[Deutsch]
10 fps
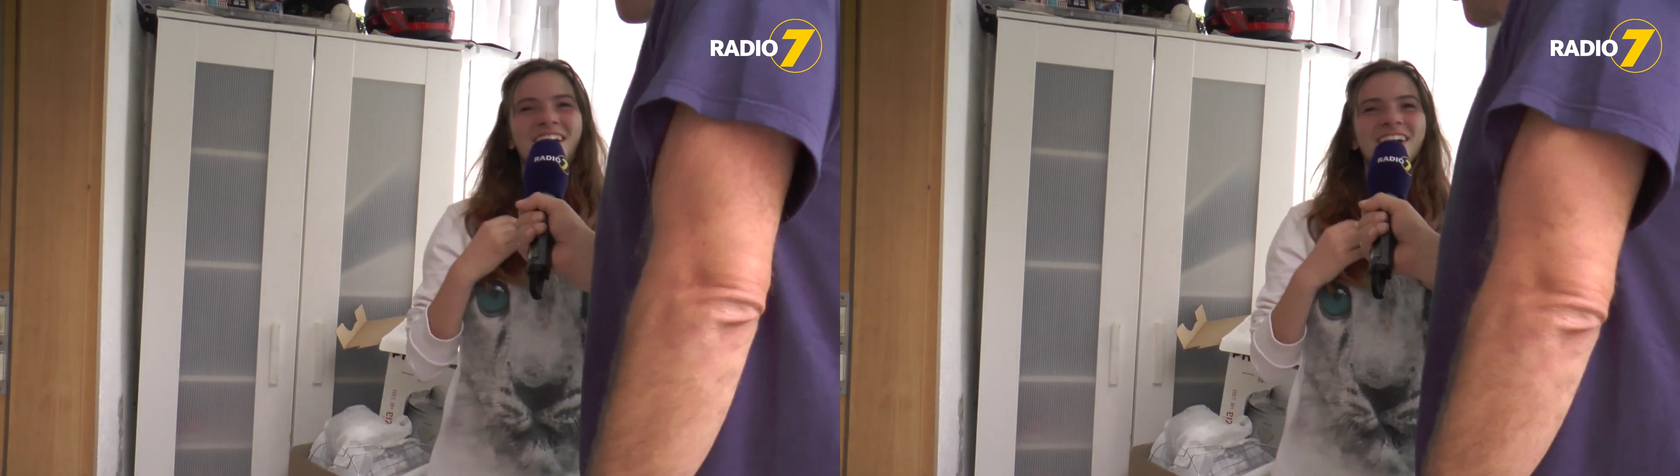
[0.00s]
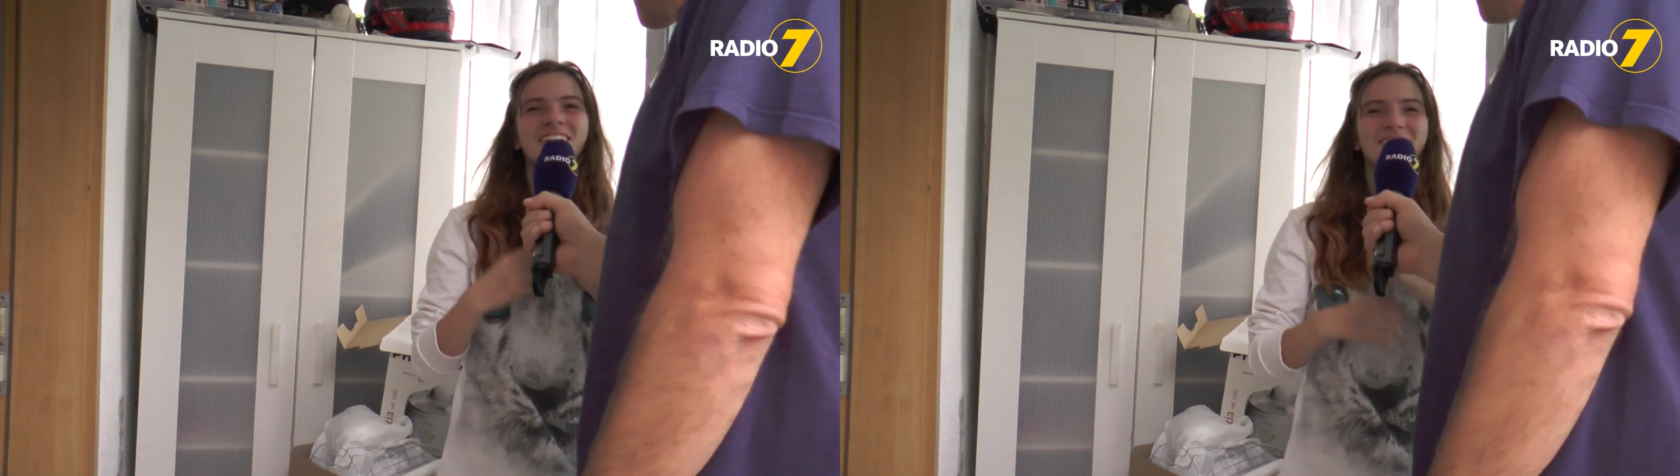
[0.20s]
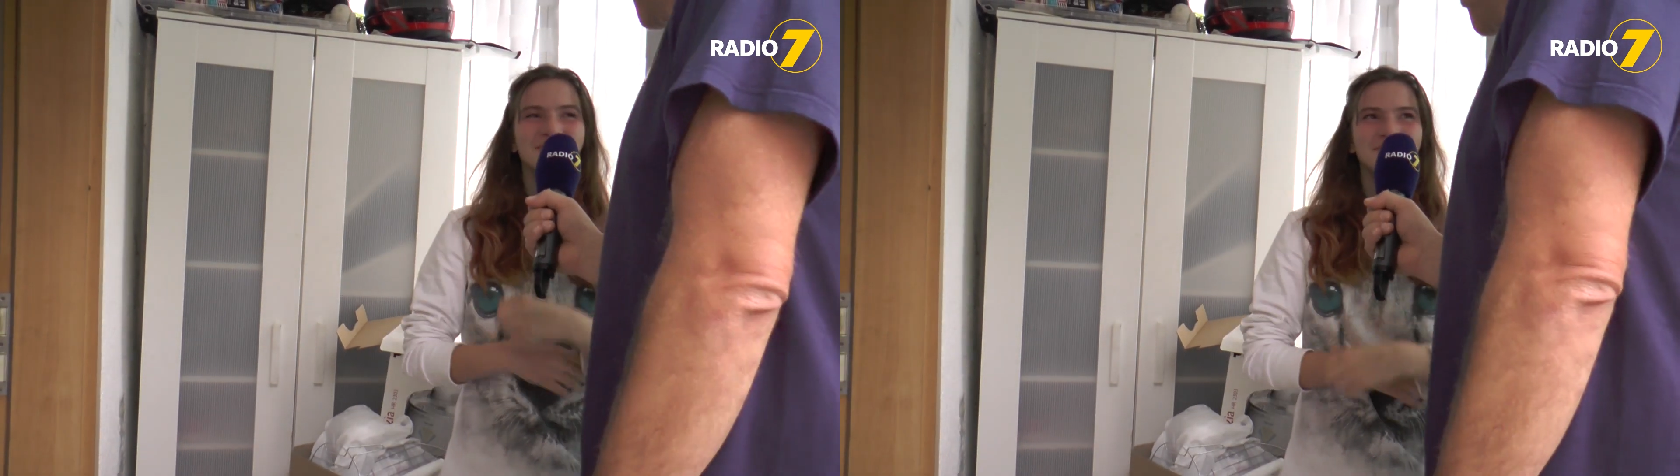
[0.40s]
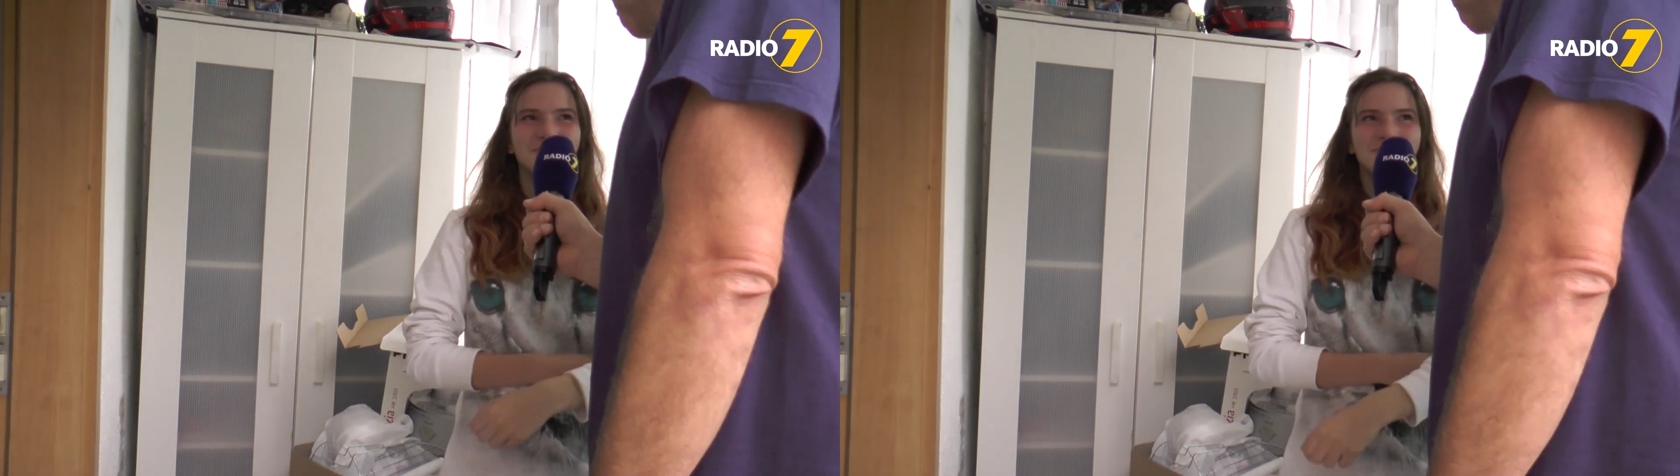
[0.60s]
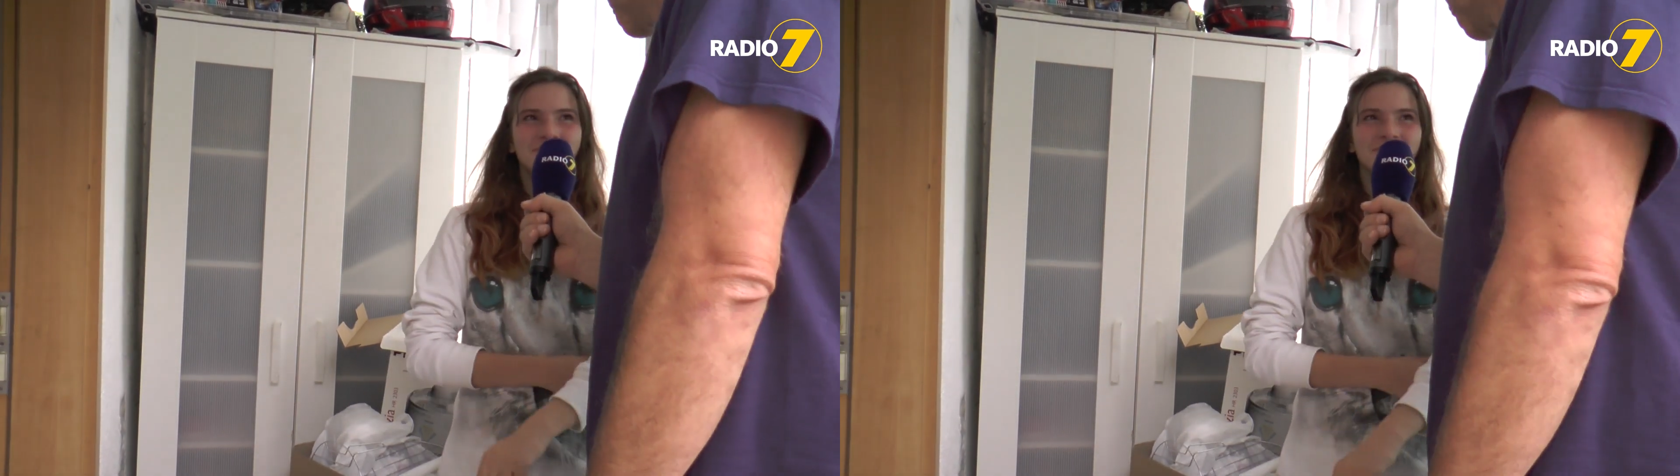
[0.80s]
Okay, weißt du
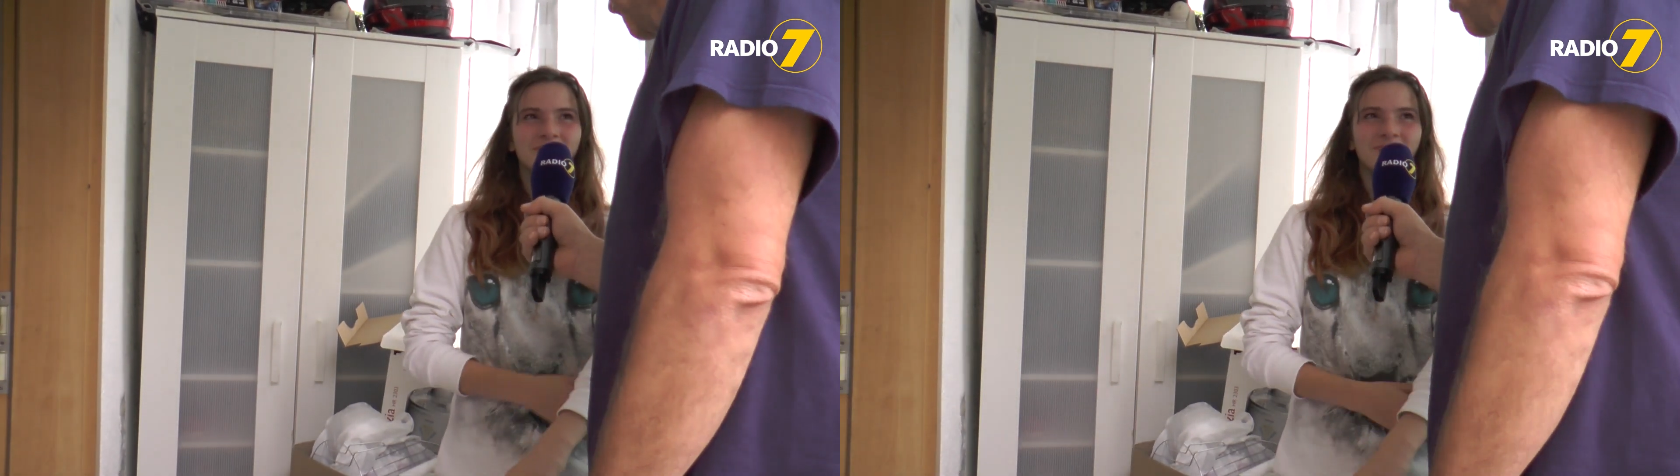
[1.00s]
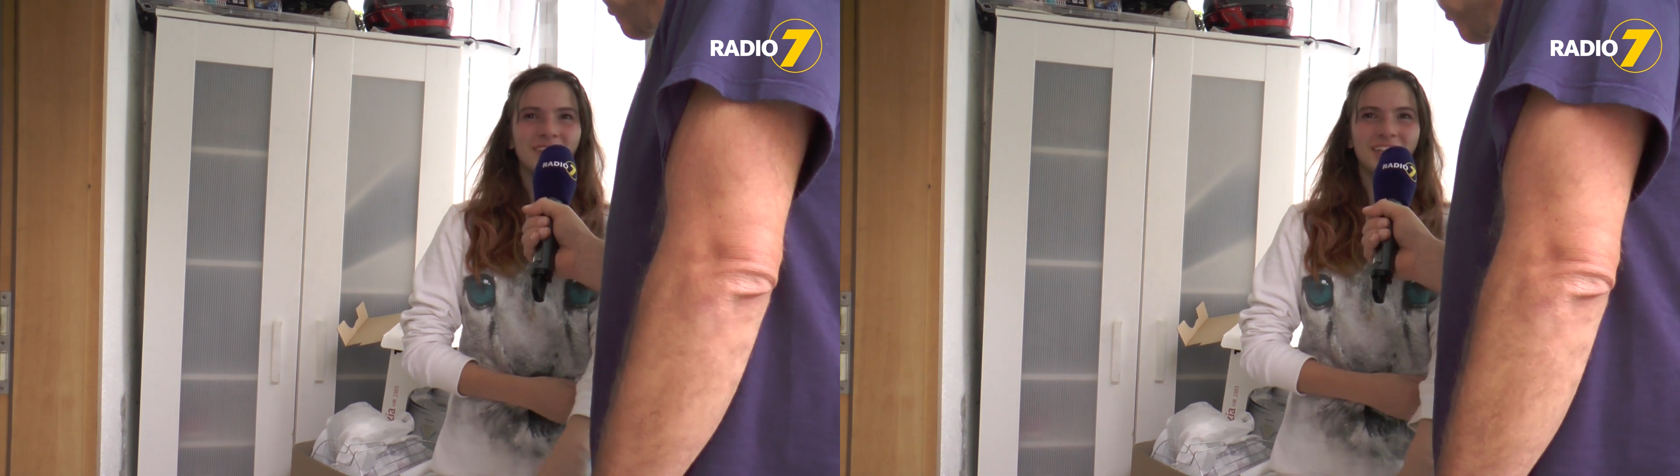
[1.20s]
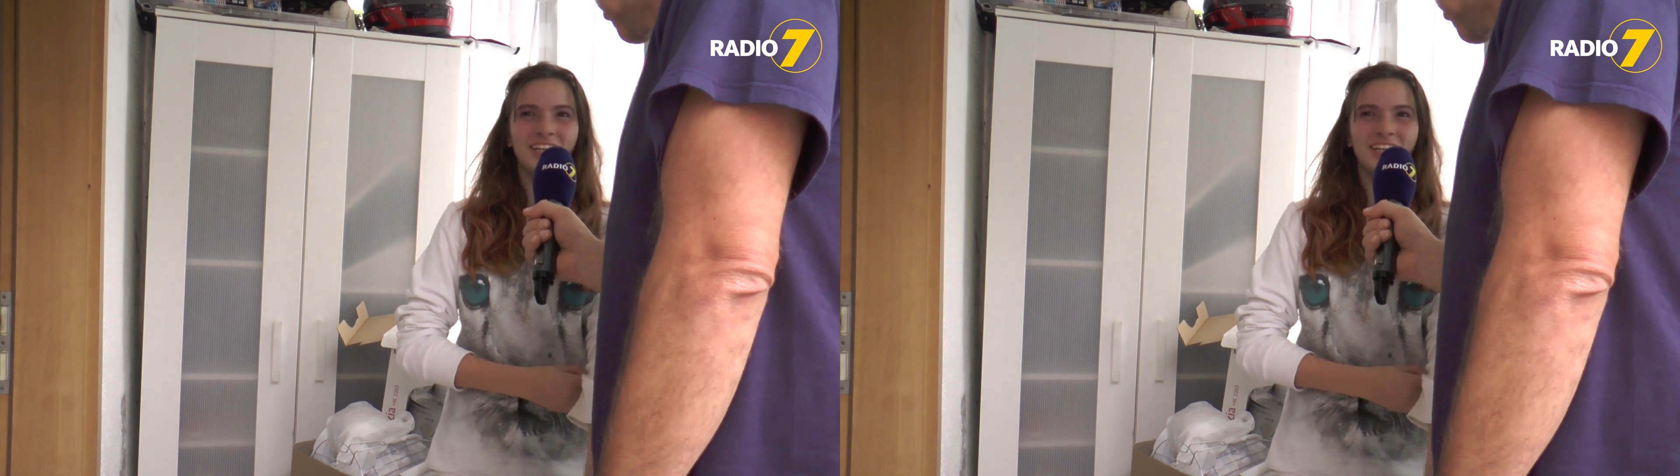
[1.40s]
schon Bescheid?